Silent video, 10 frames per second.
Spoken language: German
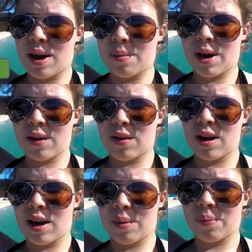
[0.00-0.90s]
haben ein
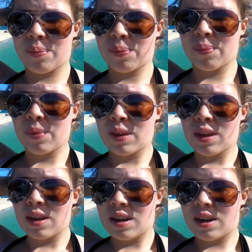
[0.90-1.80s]
ähm,
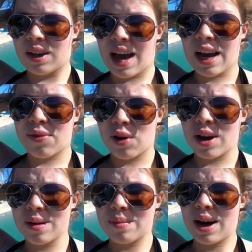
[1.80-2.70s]
Lagerfeuer
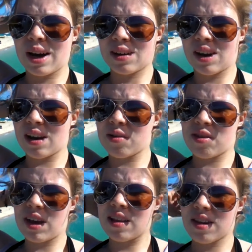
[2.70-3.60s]
gemacht. Er hat uns
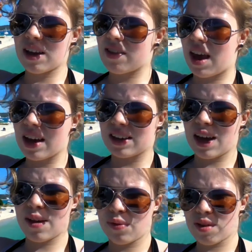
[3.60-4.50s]
die Insel gezeigt.
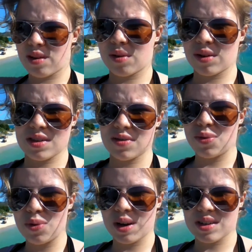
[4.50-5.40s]
Dave, unser
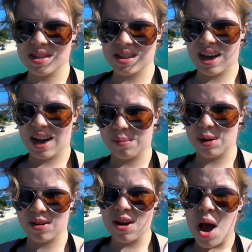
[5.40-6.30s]
Touristenführer sozusagen,
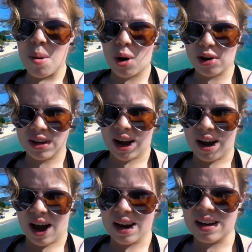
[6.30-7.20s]
mit Morton
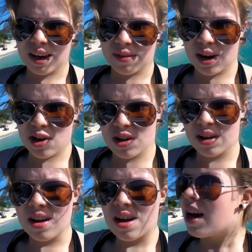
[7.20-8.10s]
Island Adventure
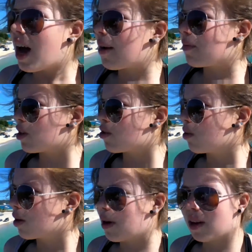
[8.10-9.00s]
haben wir die
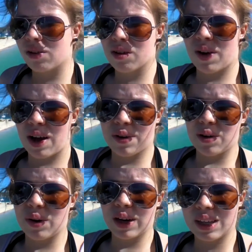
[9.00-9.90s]
Tour gemacht und es war einfach
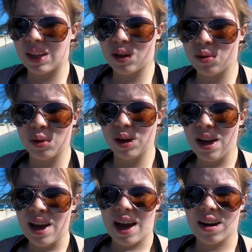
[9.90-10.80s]
nur richtig cool.
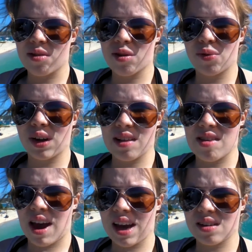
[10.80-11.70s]
Er hat uns so viel
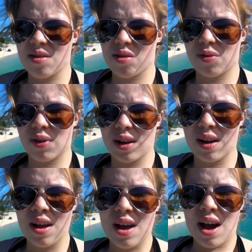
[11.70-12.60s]
gezeigt und so viel
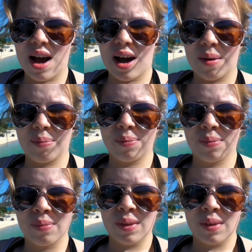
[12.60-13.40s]
ähm,